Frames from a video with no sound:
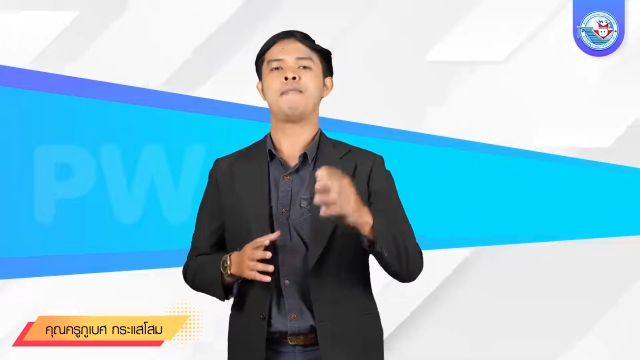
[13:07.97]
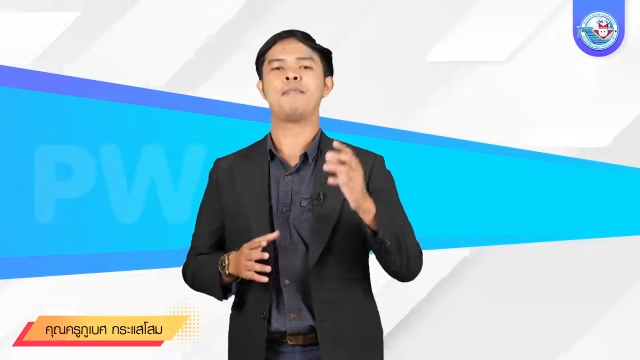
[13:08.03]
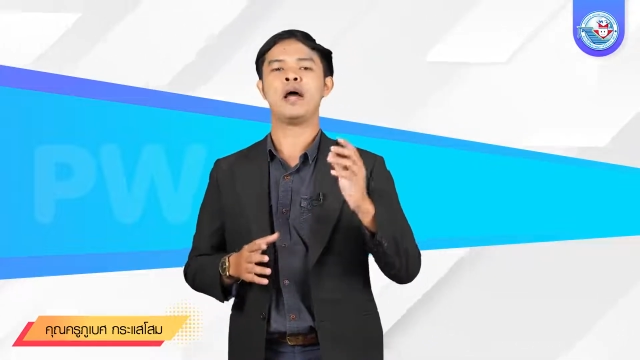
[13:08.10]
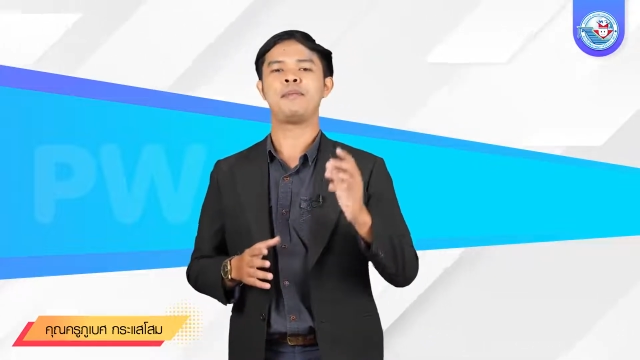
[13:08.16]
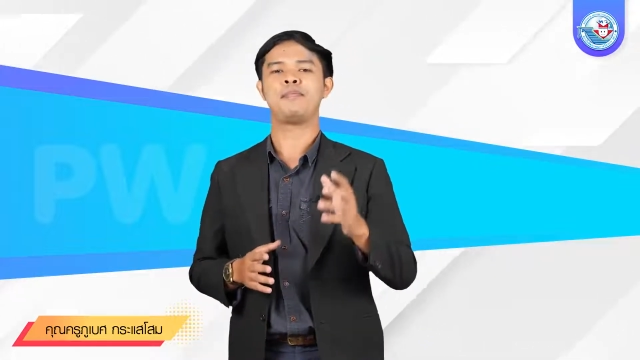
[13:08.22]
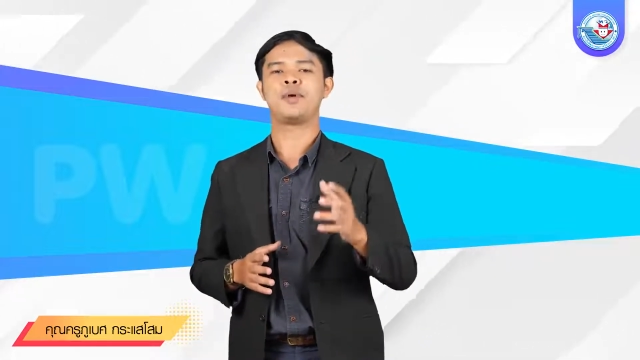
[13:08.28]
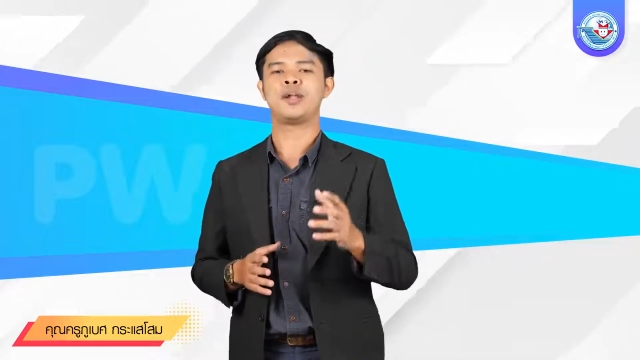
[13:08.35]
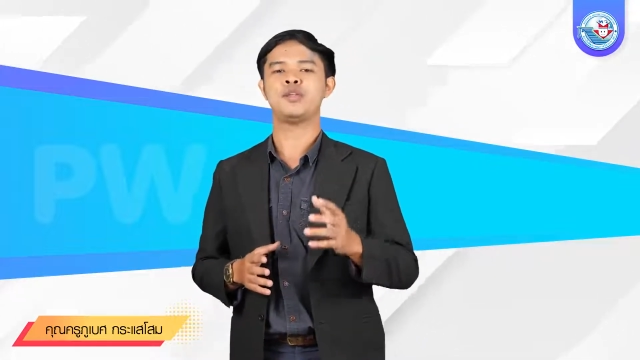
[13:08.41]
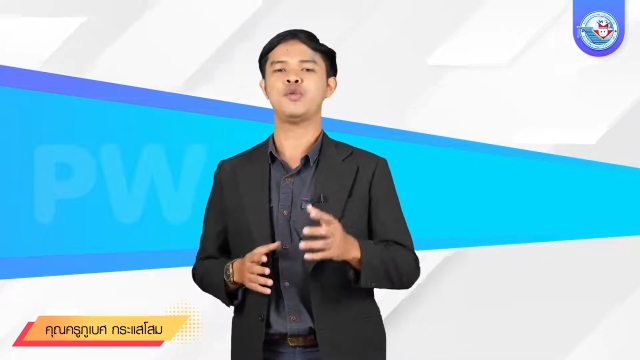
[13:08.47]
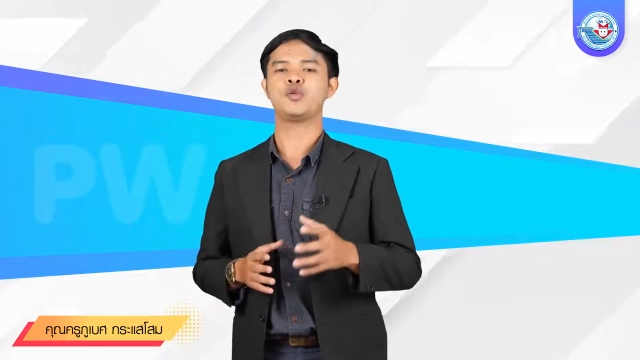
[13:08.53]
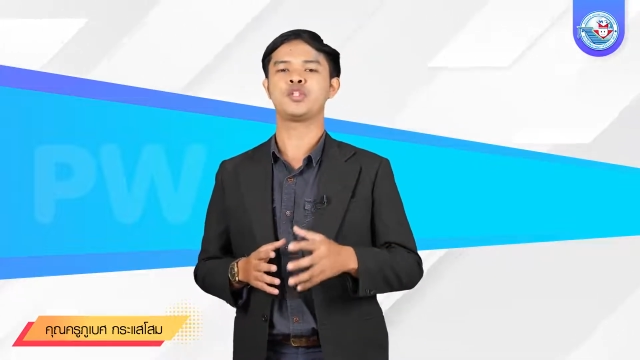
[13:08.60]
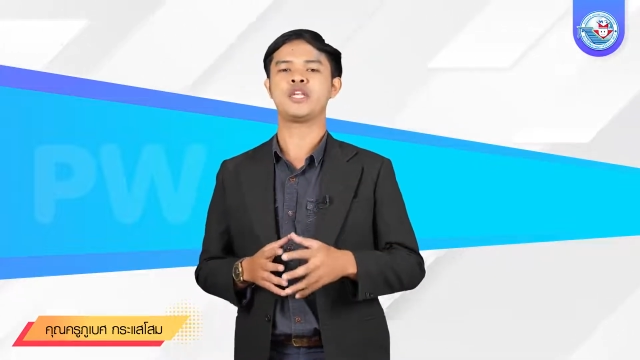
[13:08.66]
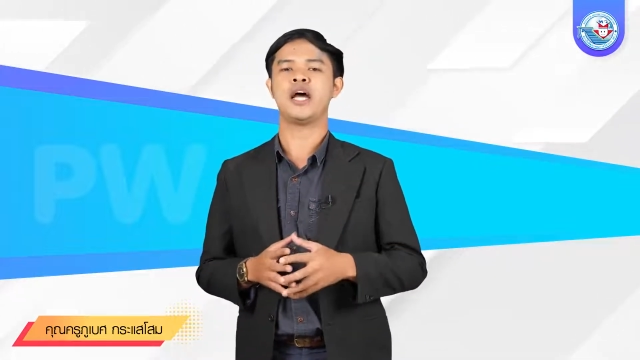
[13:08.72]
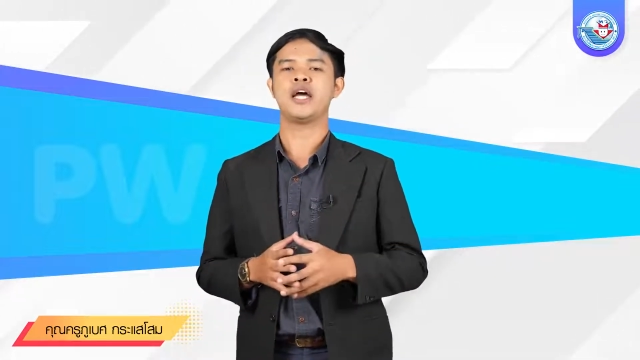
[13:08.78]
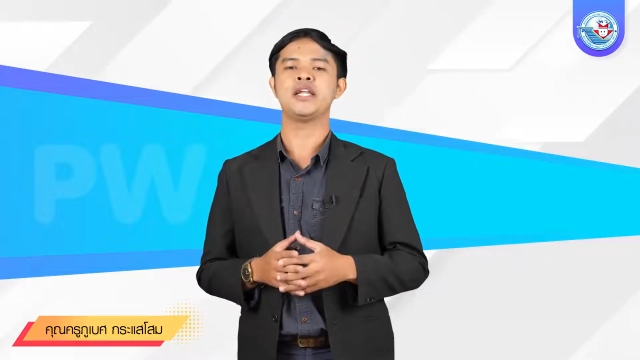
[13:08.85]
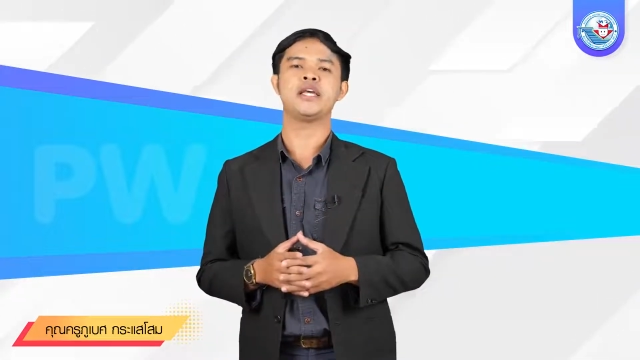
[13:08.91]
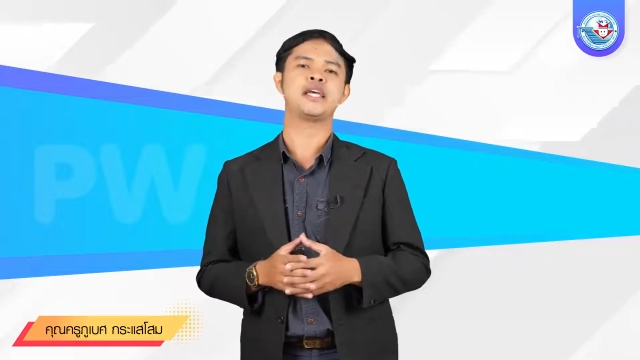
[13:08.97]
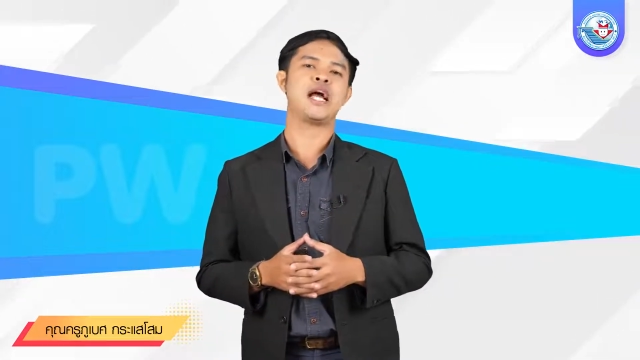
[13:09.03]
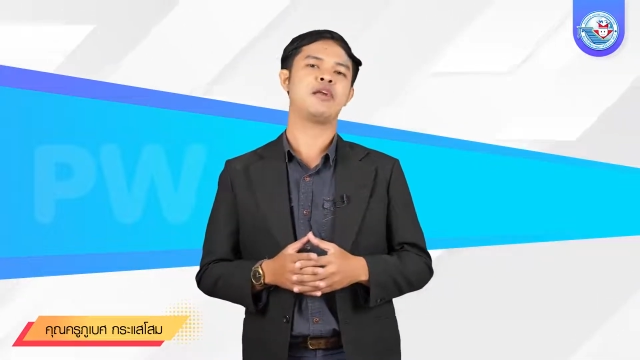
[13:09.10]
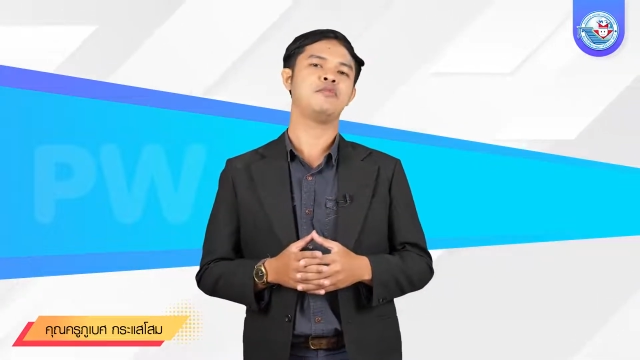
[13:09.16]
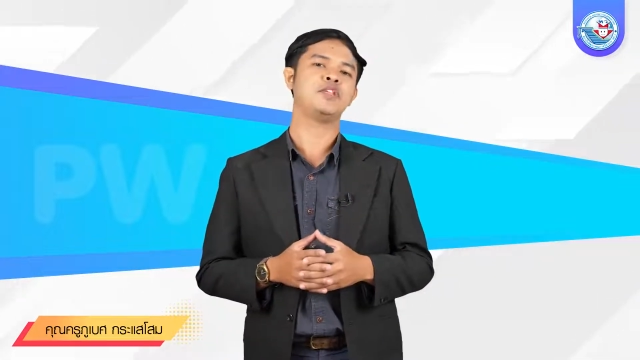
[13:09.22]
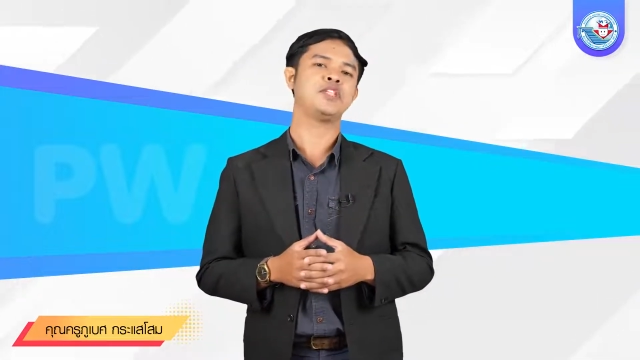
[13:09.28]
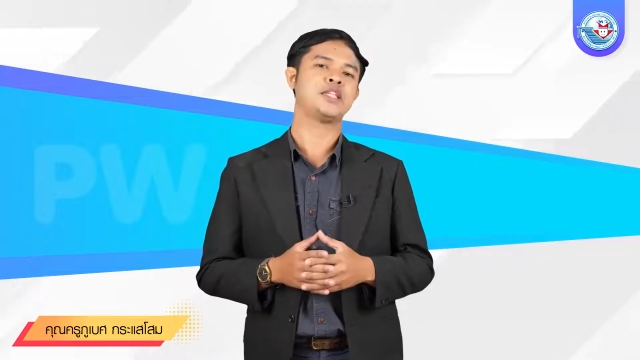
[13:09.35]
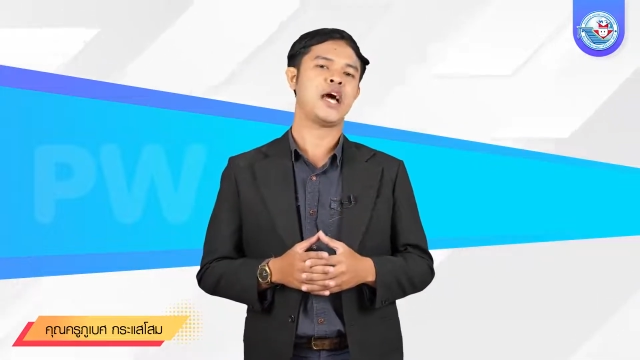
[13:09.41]
ไปประยุกต์ใช้ใน
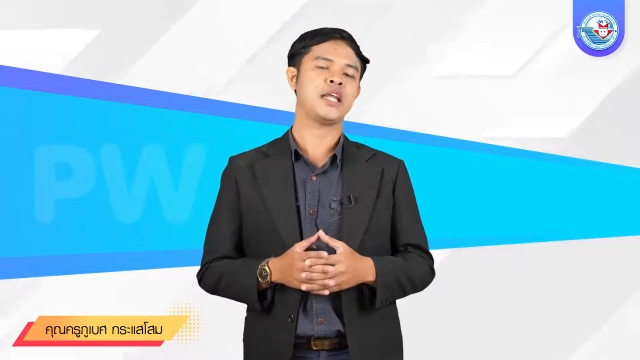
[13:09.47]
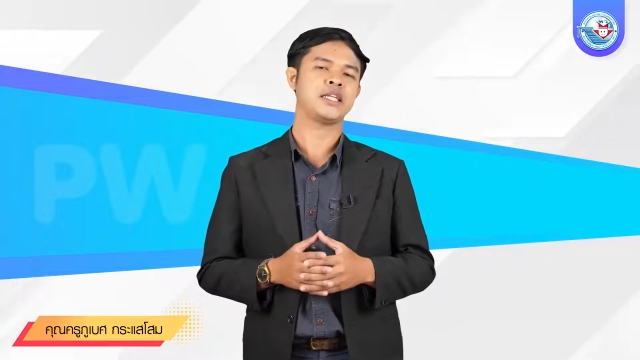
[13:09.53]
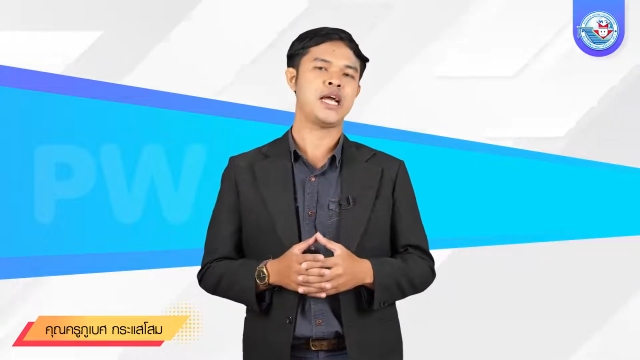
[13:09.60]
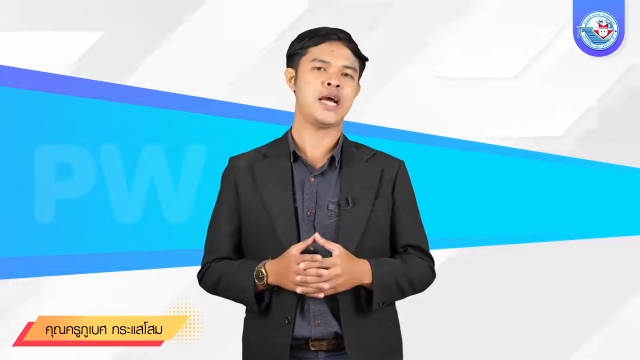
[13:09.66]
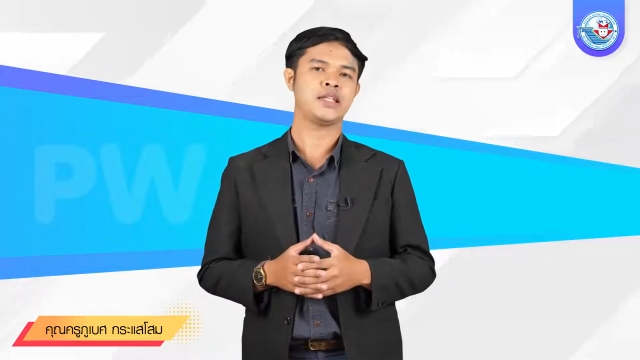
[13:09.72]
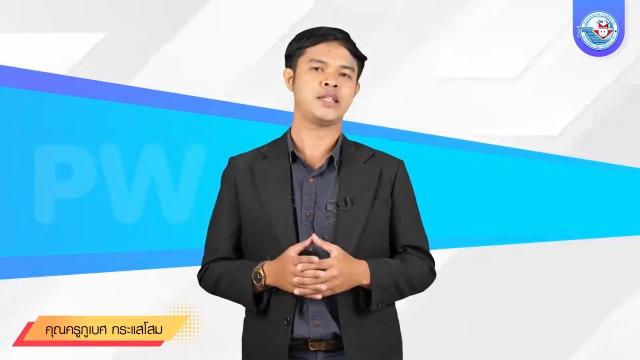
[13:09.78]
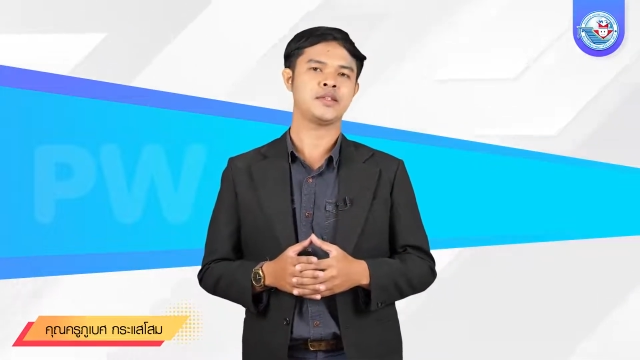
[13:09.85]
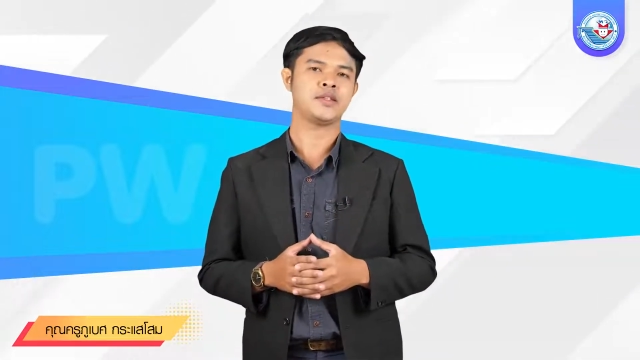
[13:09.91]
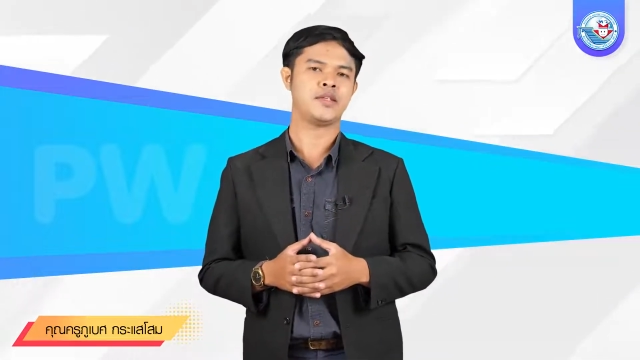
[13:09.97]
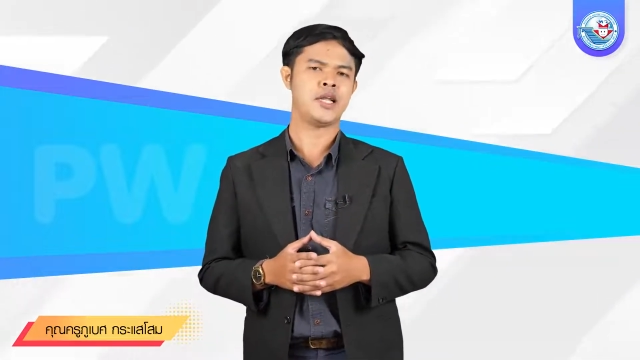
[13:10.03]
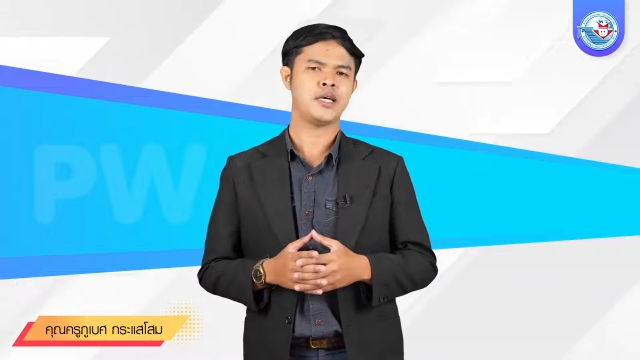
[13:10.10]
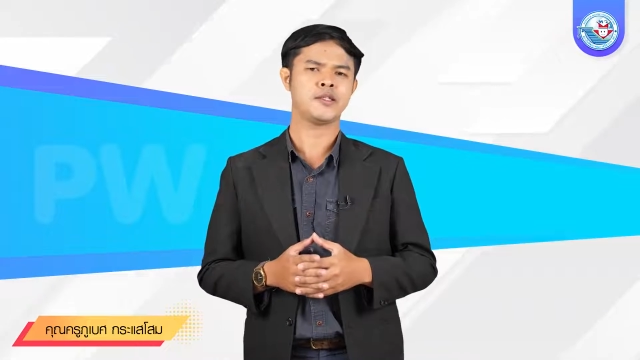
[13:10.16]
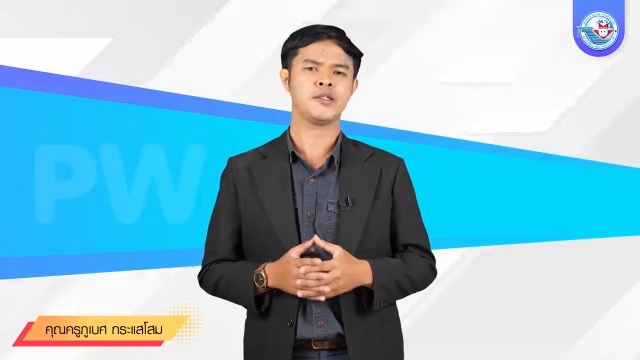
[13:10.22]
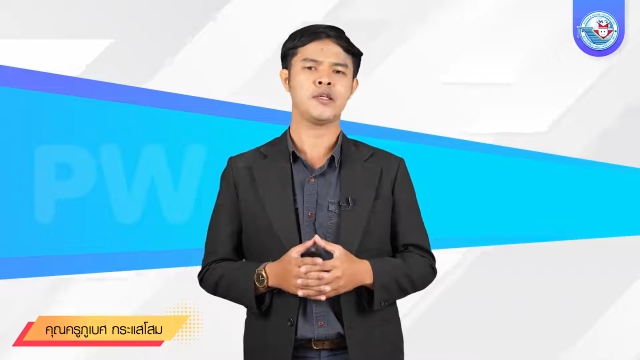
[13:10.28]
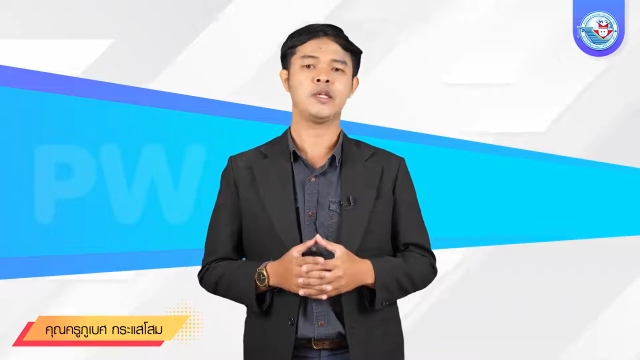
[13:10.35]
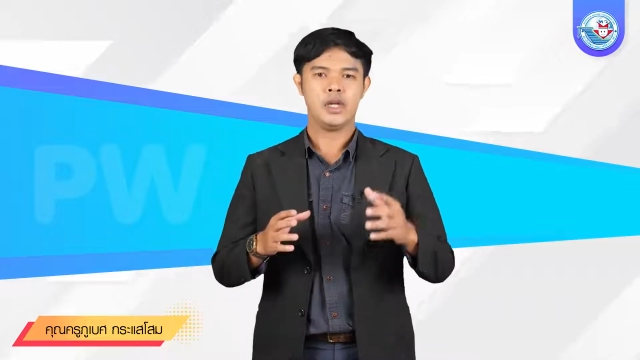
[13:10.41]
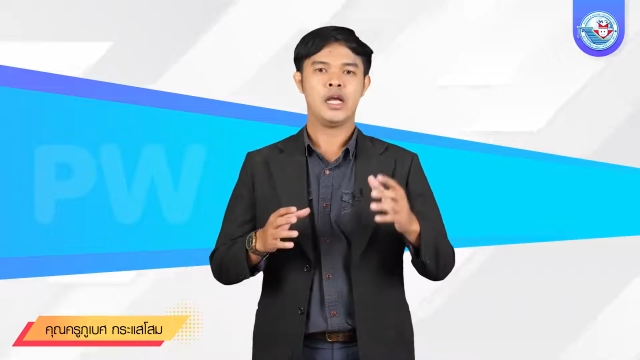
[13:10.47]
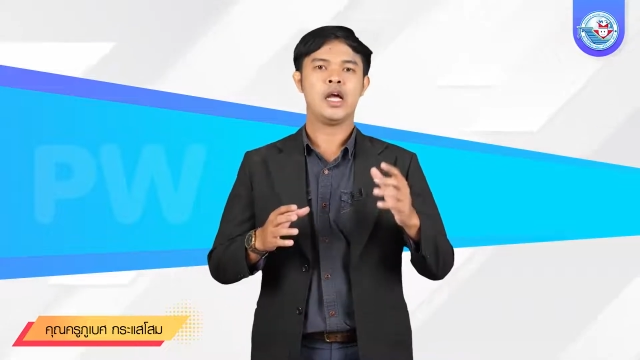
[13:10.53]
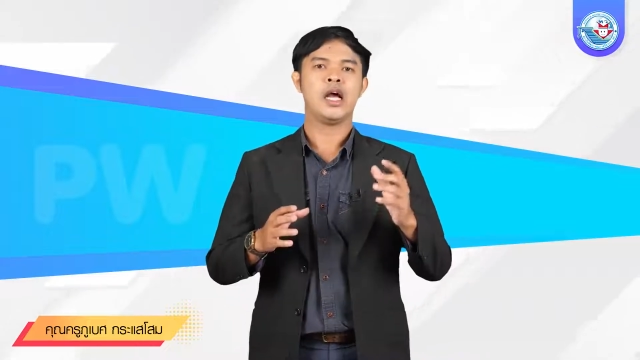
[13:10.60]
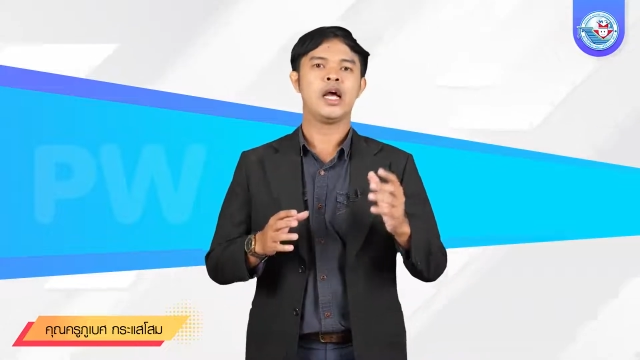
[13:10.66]
การวิจารณ์งานทัศนศิลป